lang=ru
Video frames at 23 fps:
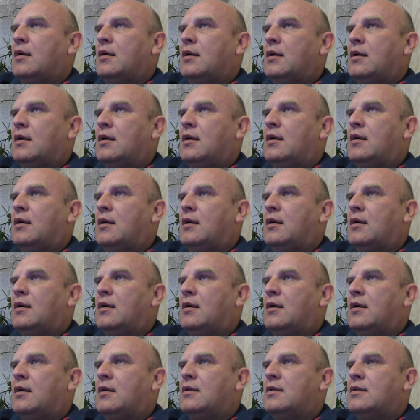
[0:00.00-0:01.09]

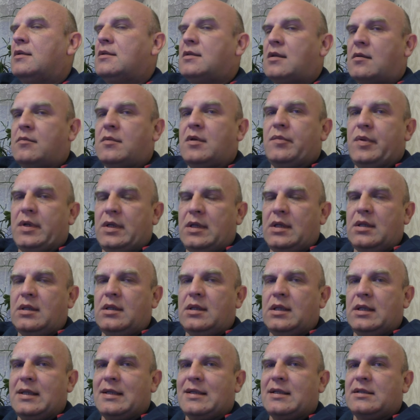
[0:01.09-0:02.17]
а, самое
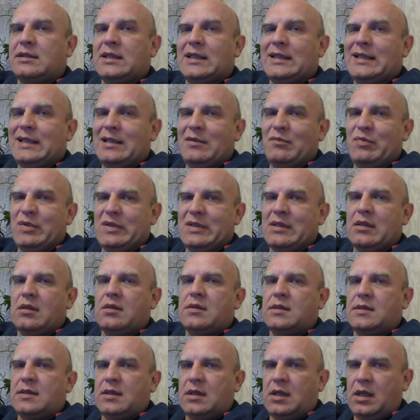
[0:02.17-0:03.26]
приятное это когда ты написал
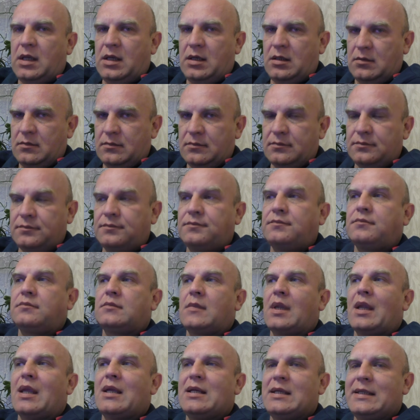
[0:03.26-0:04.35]
сценарий,
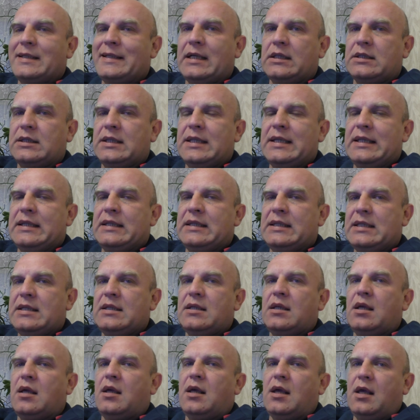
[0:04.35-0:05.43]
когда ты
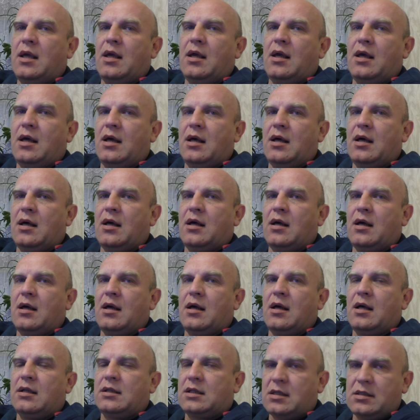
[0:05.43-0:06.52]
а,
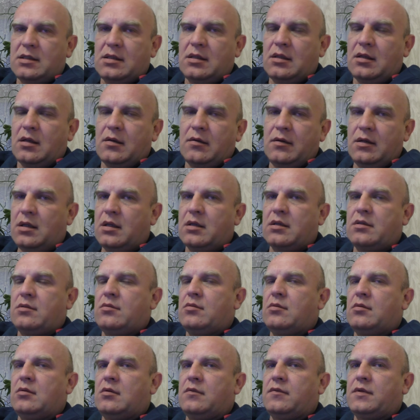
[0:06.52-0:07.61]
откастинговал
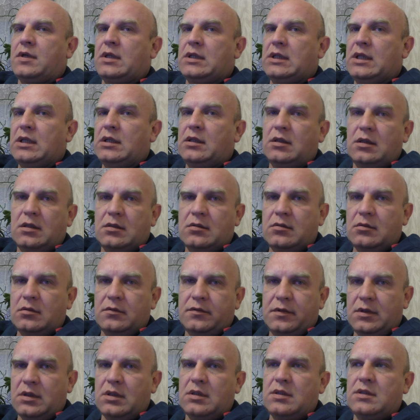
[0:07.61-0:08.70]
актеров, когда ты нашел
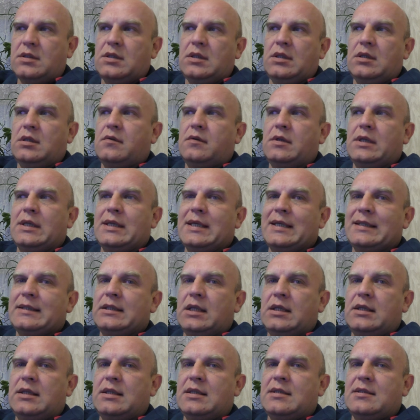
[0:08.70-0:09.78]
финансирование,
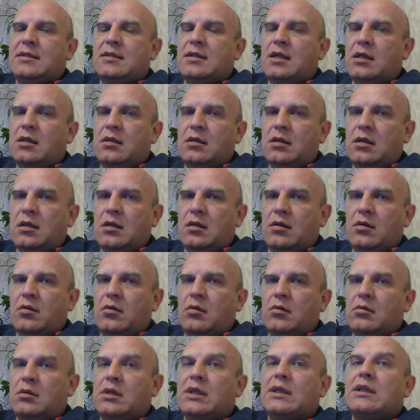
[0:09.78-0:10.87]
когда ты снял кино,
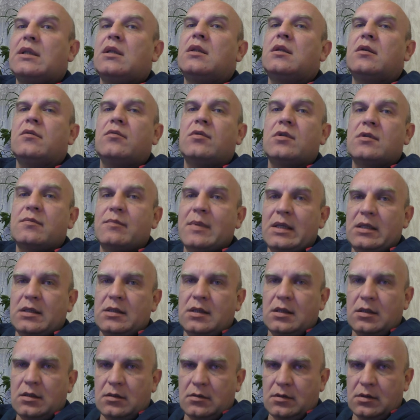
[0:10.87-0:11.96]
когда ты его
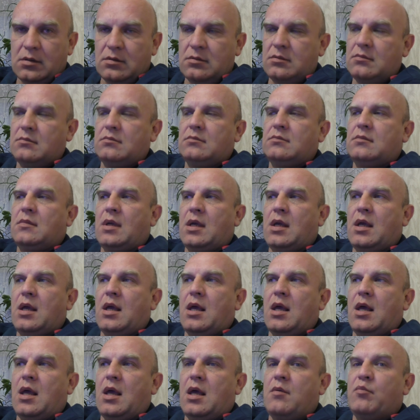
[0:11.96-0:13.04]
смонтировал,
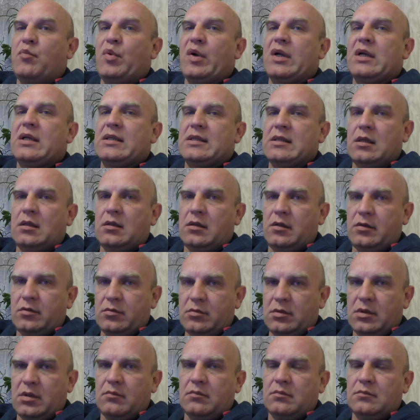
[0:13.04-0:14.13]
показал
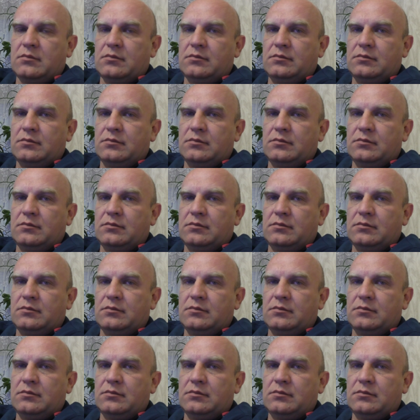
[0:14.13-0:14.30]
людям –